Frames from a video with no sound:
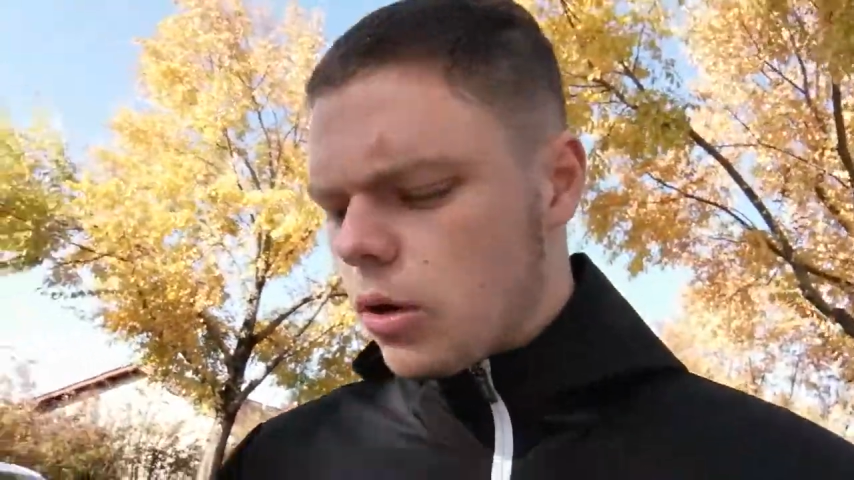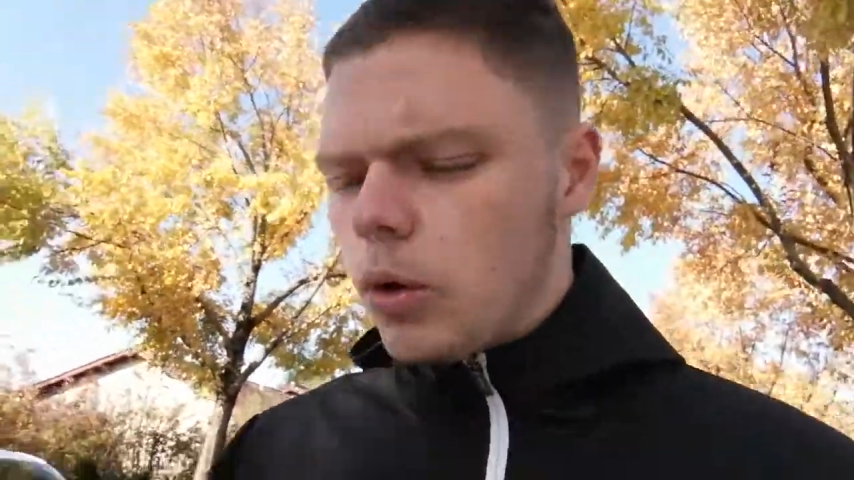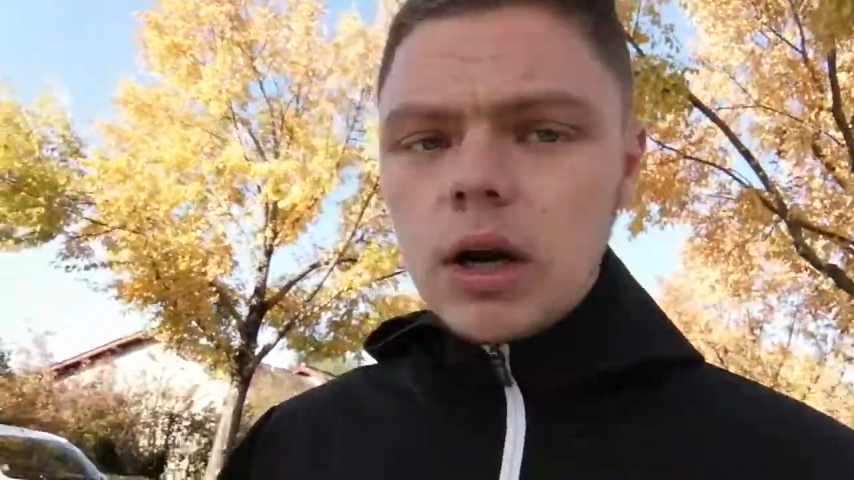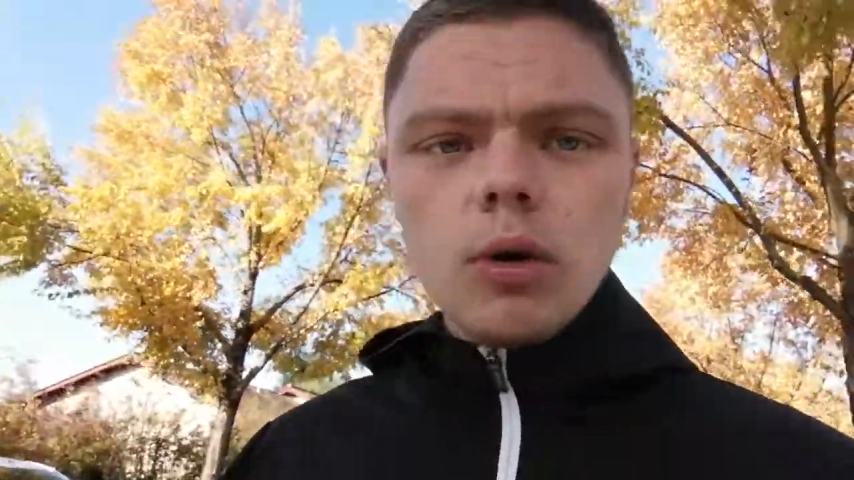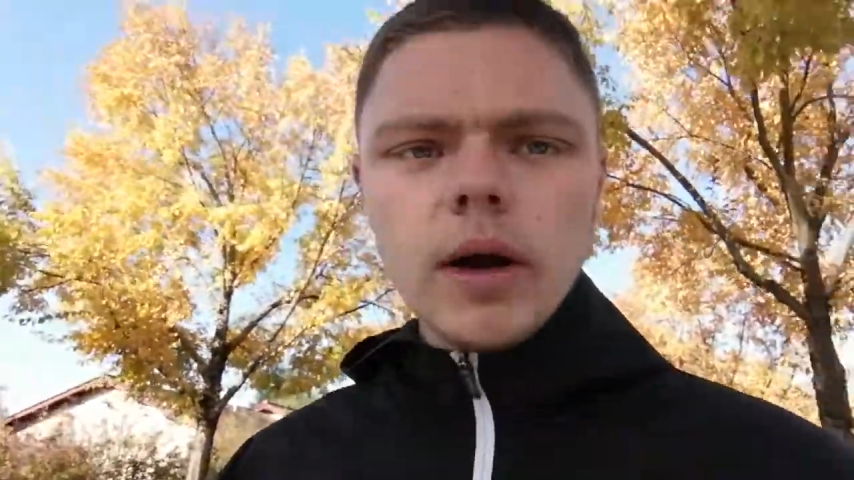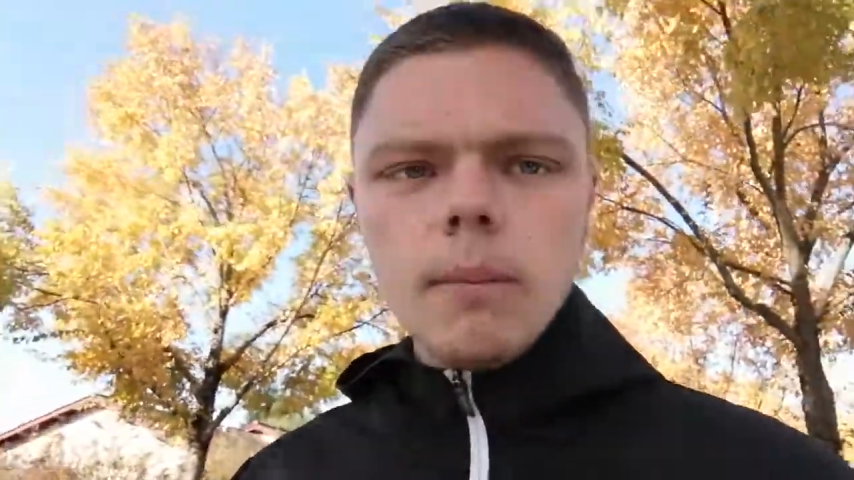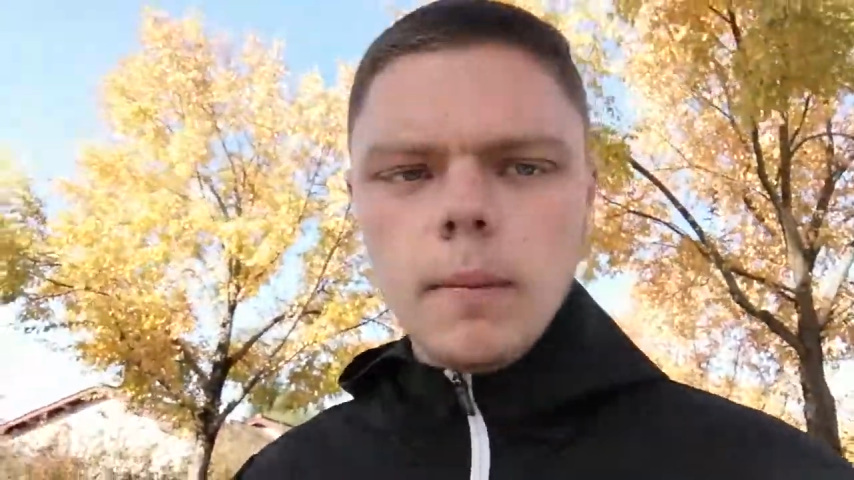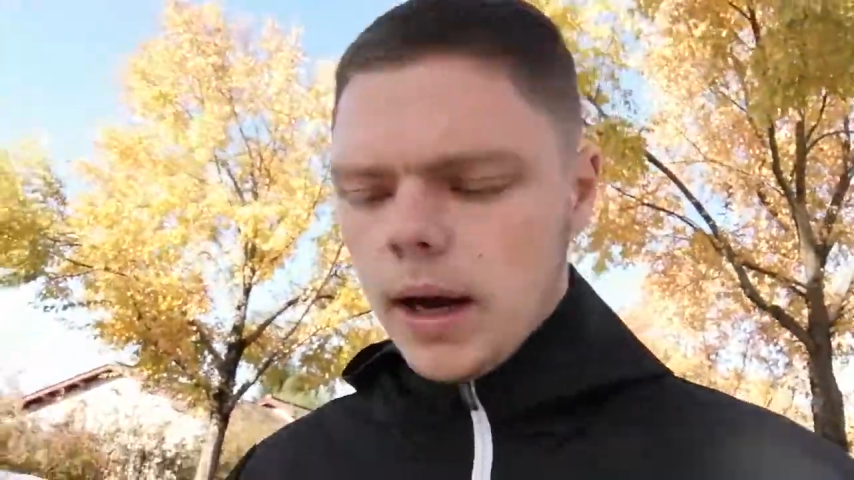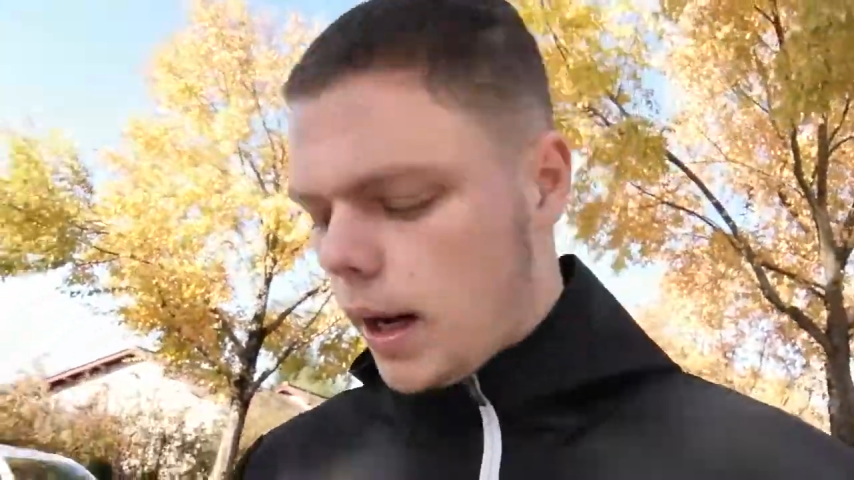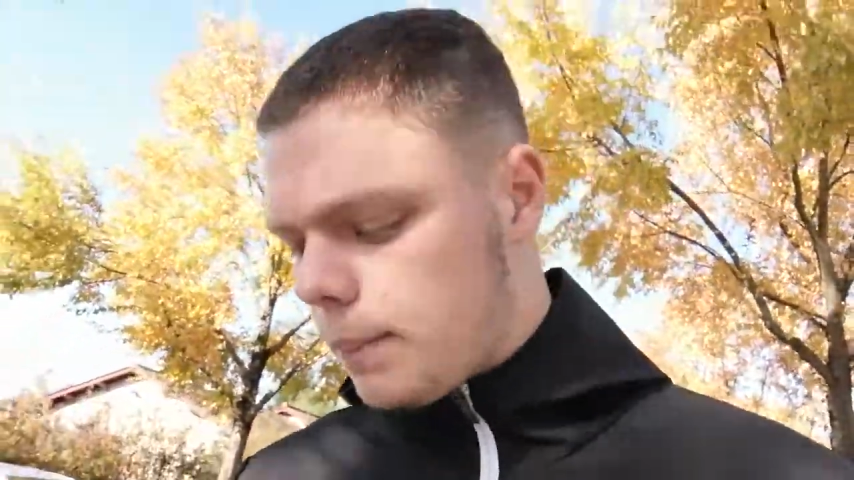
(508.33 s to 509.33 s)
OLOM,
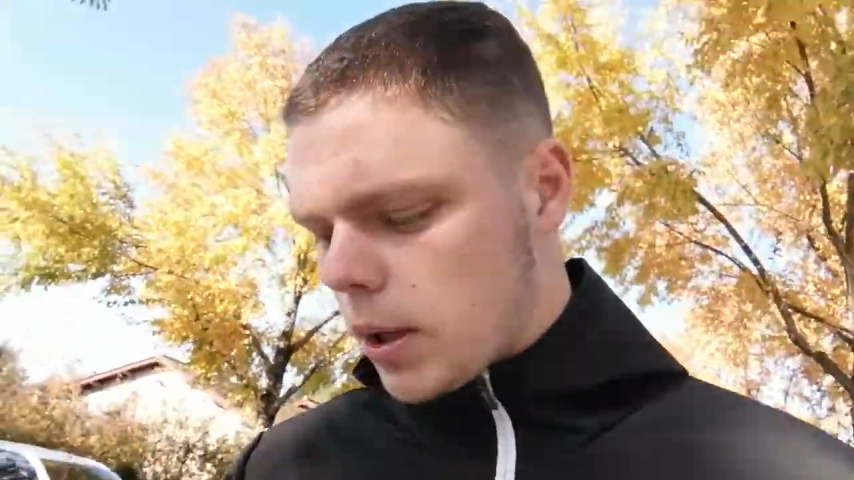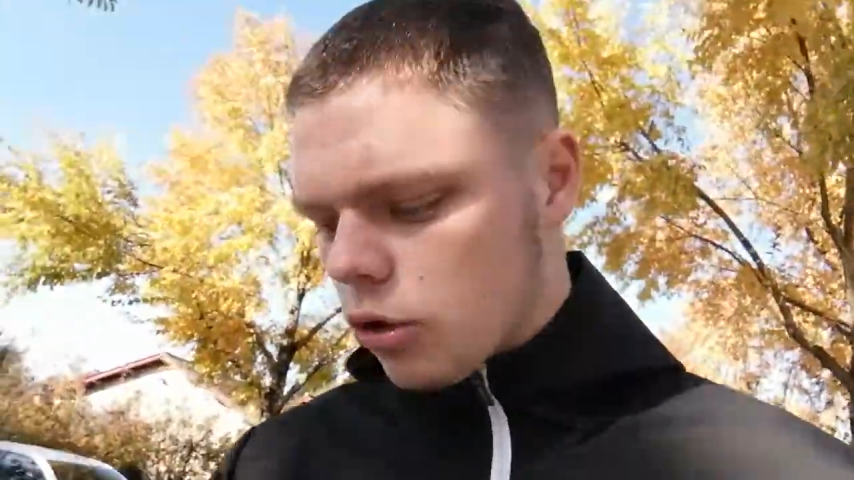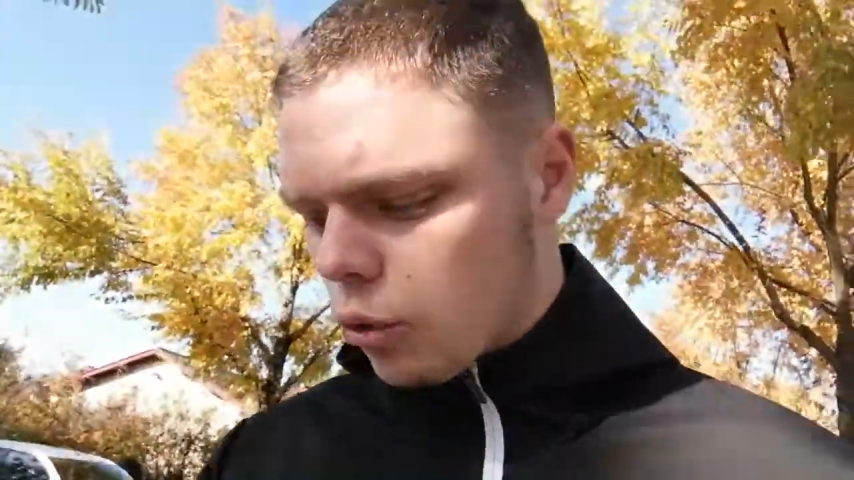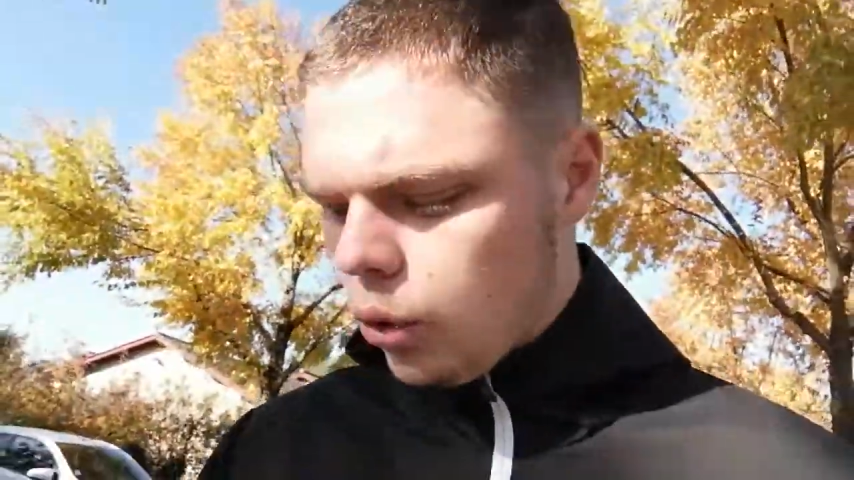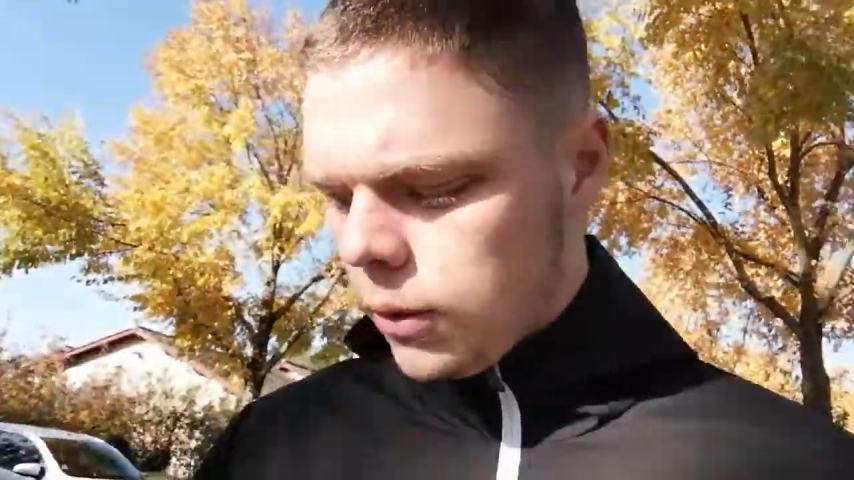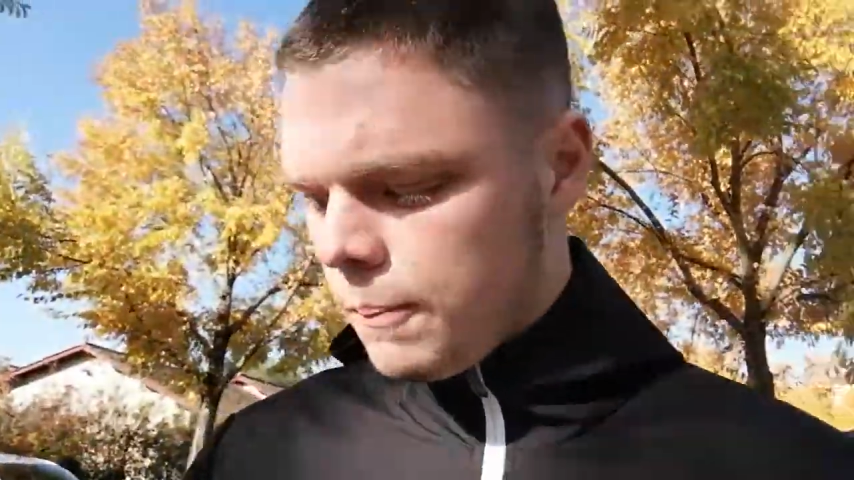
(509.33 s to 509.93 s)
un partout.